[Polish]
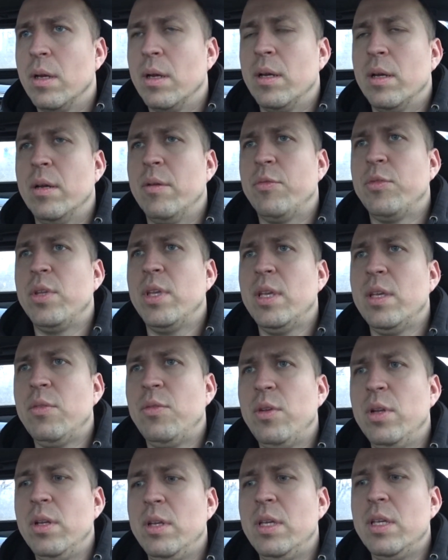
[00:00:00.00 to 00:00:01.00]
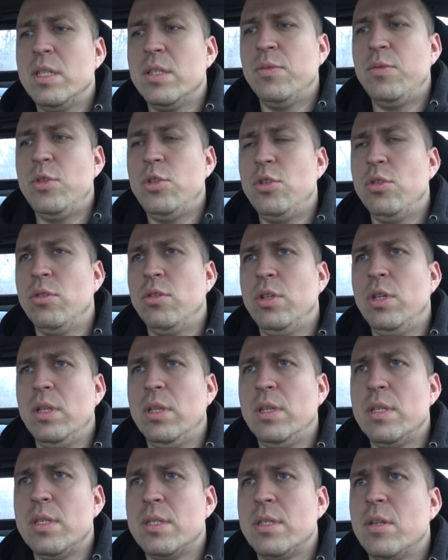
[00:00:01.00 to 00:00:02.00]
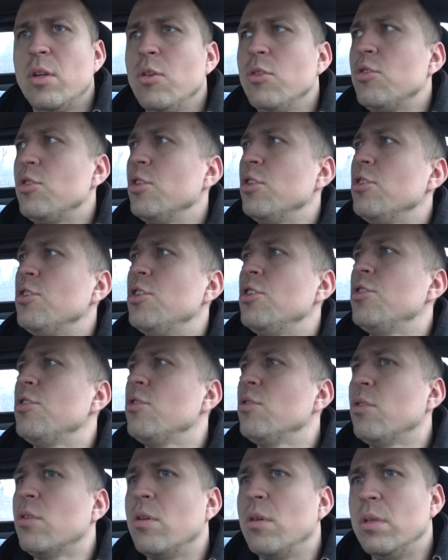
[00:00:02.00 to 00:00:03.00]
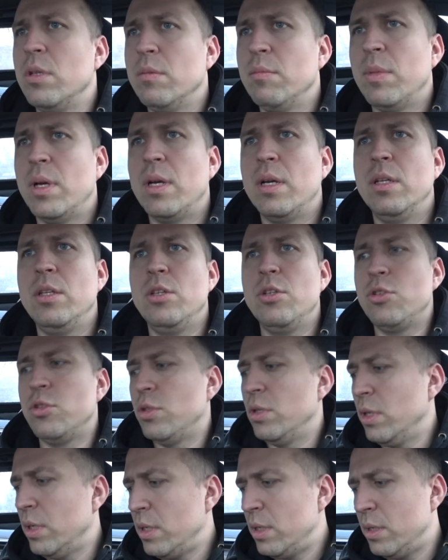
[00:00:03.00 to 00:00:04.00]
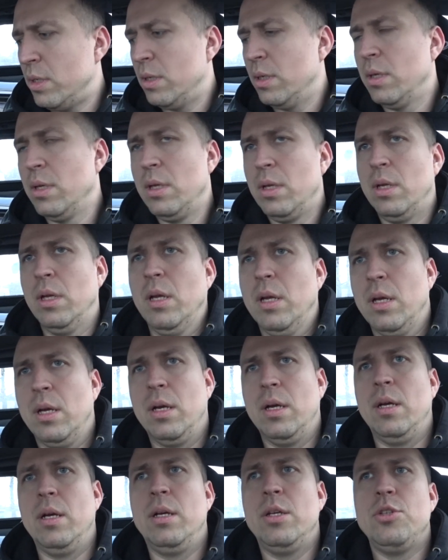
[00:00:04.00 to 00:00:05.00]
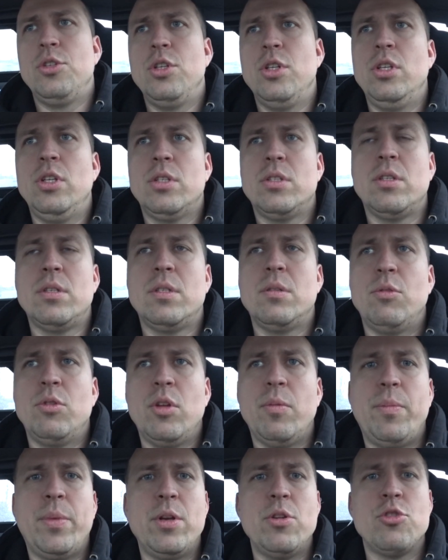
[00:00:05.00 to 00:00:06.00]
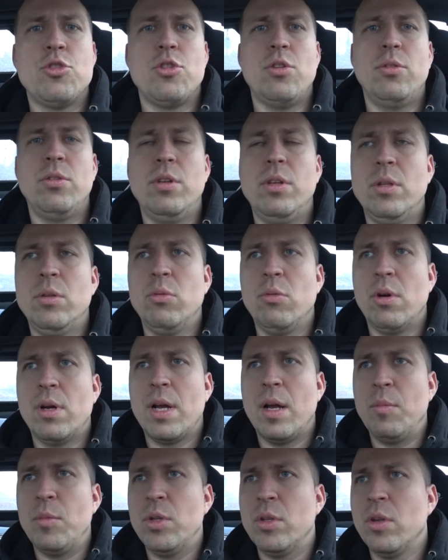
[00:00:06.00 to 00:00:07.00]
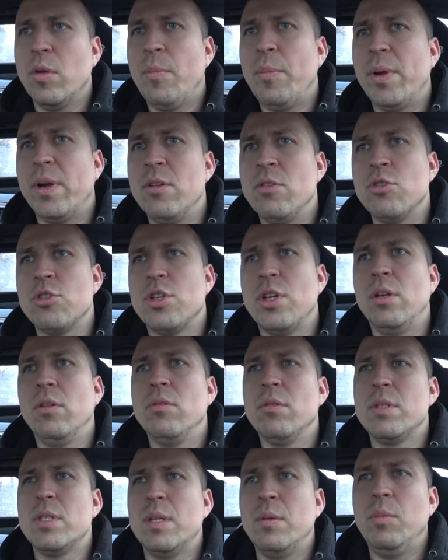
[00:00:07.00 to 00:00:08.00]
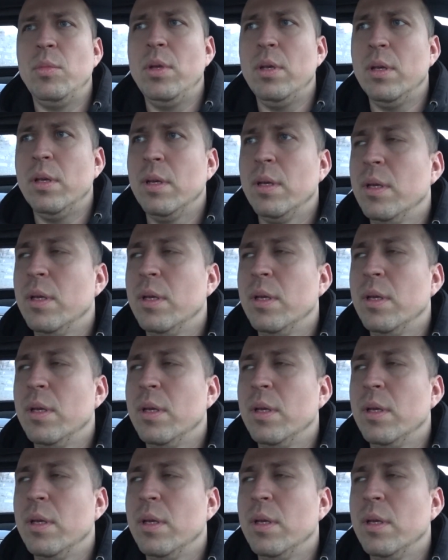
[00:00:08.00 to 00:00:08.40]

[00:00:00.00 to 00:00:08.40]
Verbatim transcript: E, w tej chwili jest wyciągnięte 160 koni mechanicznych. E, silnik został doprężony tłokami doprężającymi.